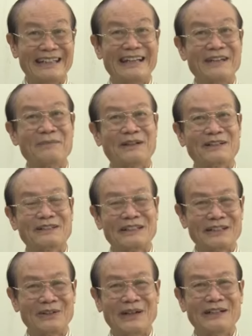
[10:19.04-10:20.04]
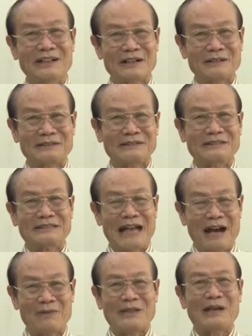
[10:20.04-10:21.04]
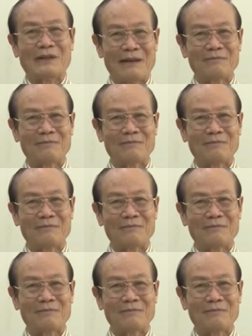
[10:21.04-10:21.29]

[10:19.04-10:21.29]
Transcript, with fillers: Thì khi mà nó tích lũy được, sau nhiều